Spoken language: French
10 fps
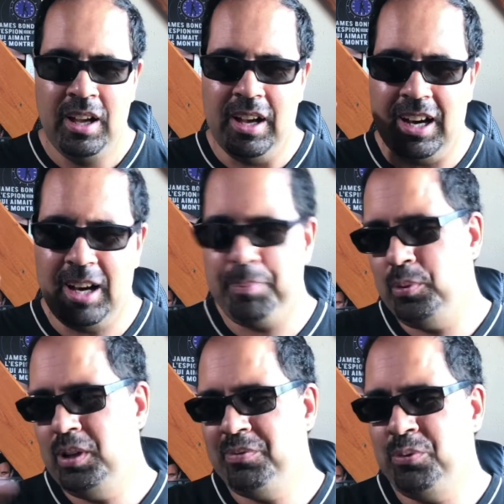
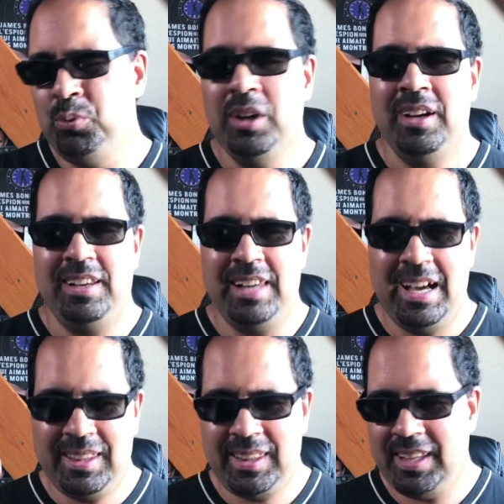Rappelez-vous
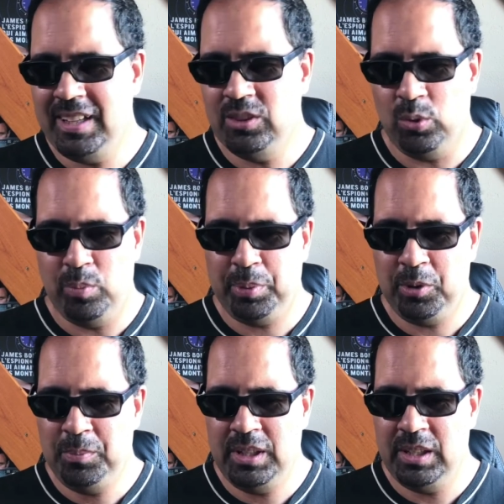la scène dans le
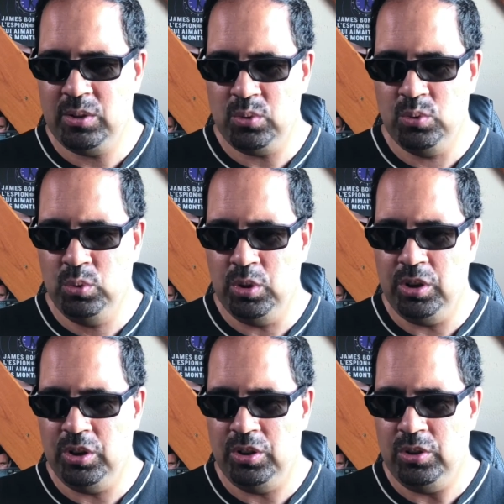premier où
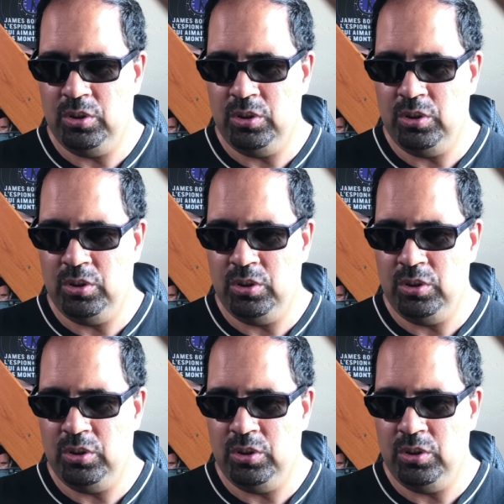euh,